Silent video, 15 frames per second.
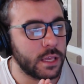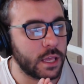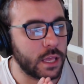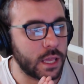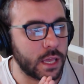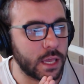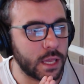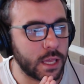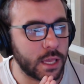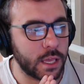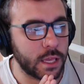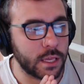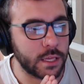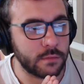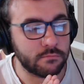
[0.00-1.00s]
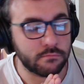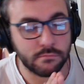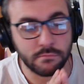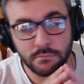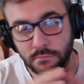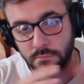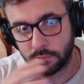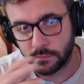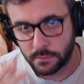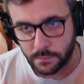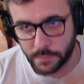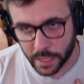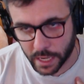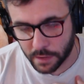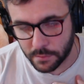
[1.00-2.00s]
eh,
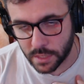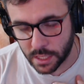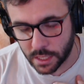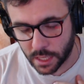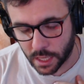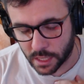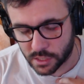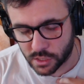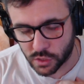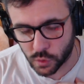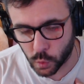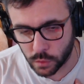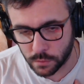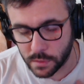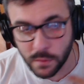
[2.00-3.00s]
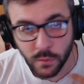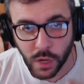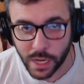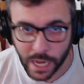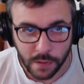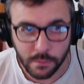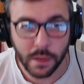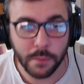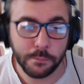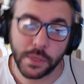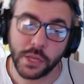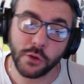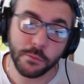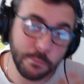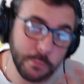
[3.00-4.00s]
para mí es un mimo al alma,
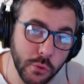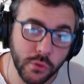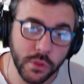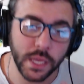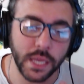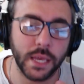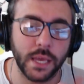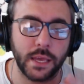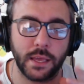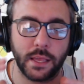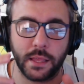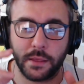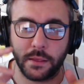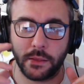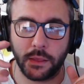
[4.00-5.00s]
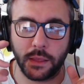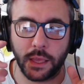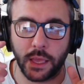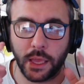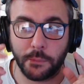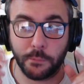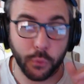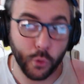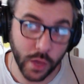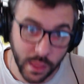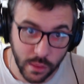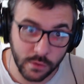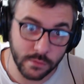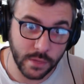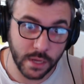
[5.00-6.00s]
pero pude eh,
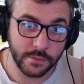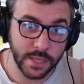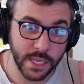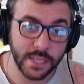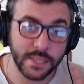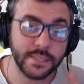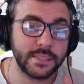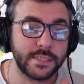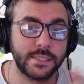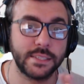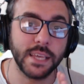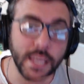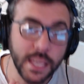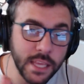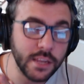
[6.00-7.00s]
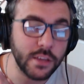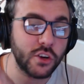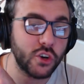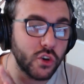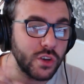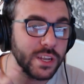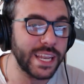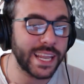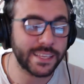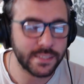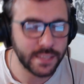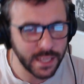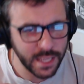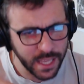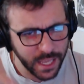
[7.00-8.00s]
puedo más bien seguir con la
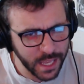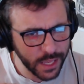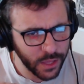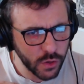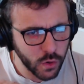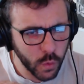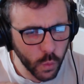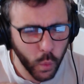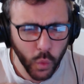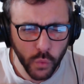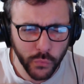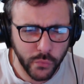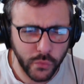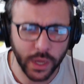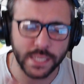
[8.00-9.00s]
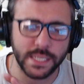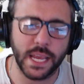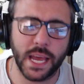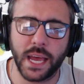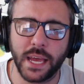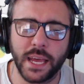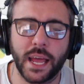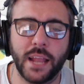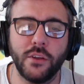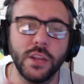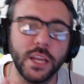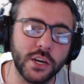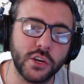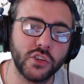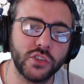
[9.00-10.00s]
serie que quedó allá a lo
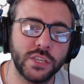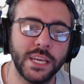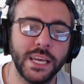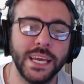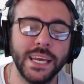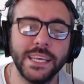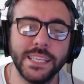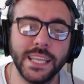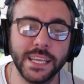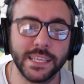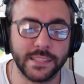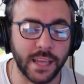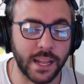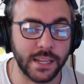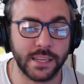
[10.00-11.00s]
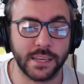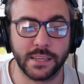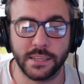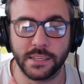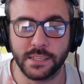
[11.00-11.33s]
lejos del Stalker